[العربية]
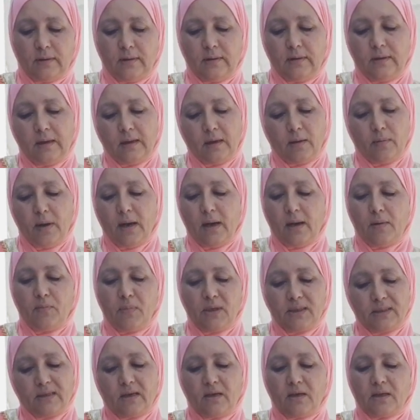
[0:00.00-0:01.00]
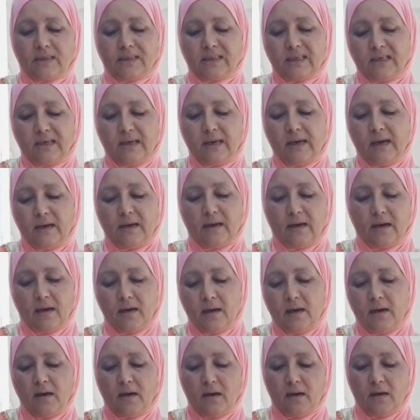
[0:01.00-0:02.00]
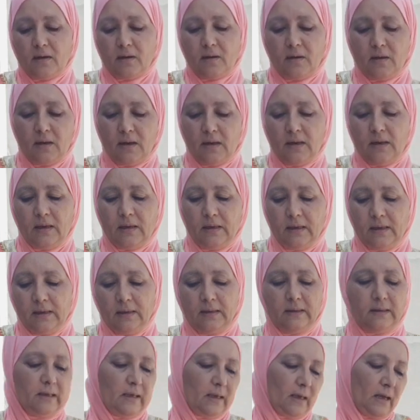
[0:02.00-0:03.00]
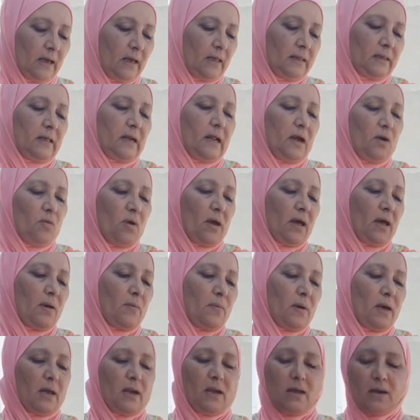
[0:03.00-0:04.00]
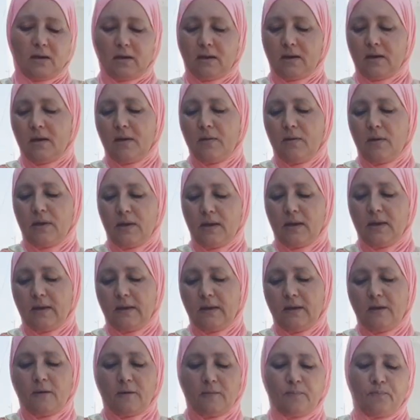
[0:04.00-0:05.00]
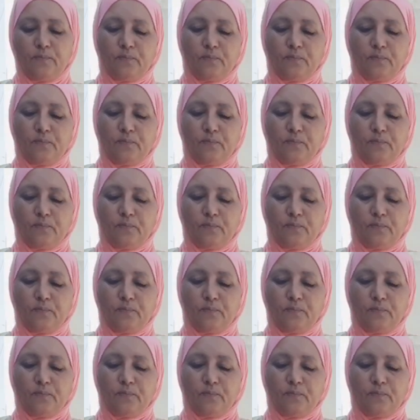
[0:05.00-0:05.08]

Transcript: ديرها بحال مثلا صيقانها يديها دراوعها بحال هكا هنايا